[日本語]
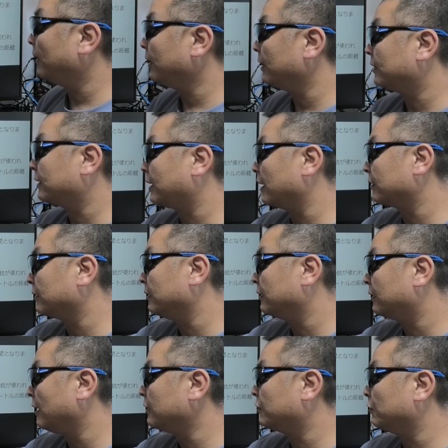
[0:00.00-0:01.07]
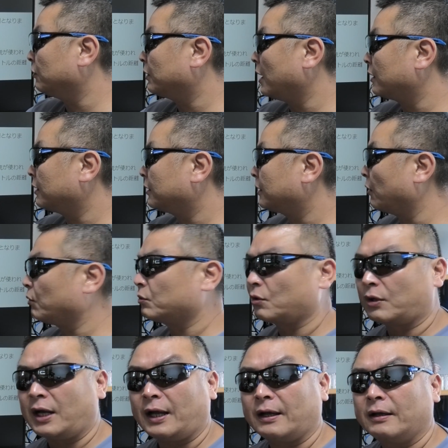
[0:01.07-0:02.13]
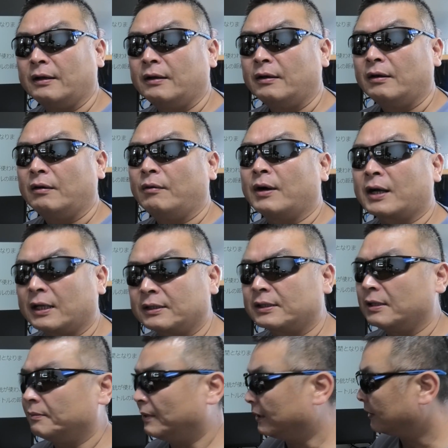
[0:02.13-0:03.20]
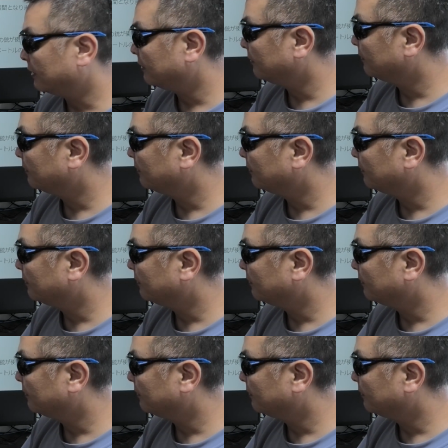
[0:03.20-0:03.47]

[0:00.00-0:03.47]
まで近づいて銃撃したことが分かっています